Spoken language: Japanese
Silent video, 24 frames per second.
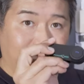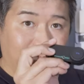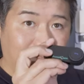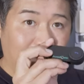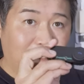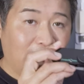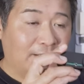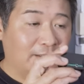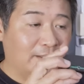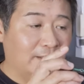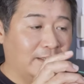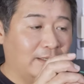
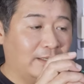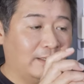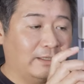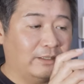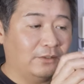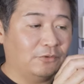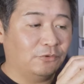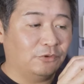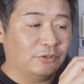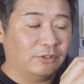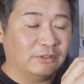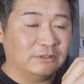ね
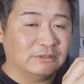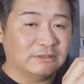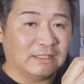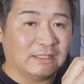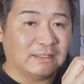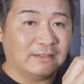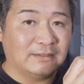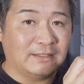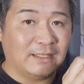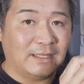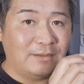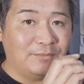えー、これは
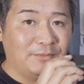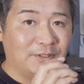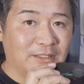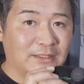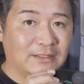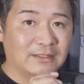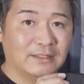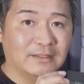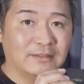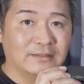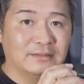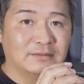さんだいま
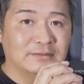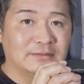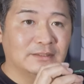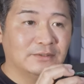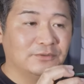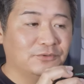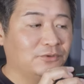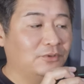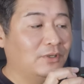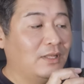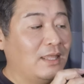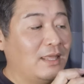でなんですけ
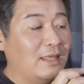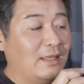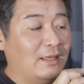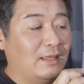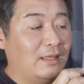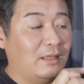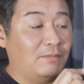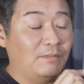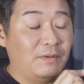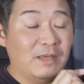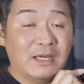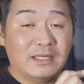ど、
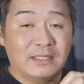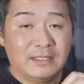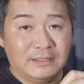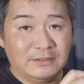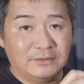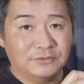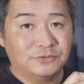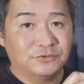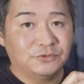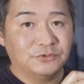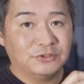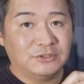えー、
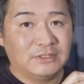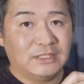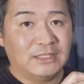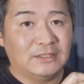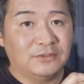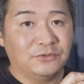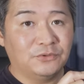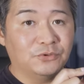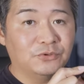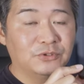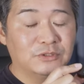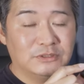ペアリングをして
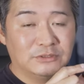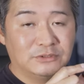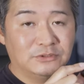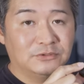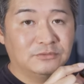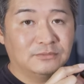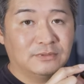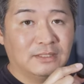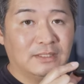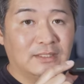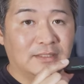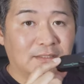同時通
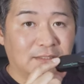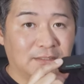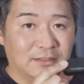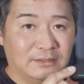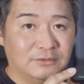話がで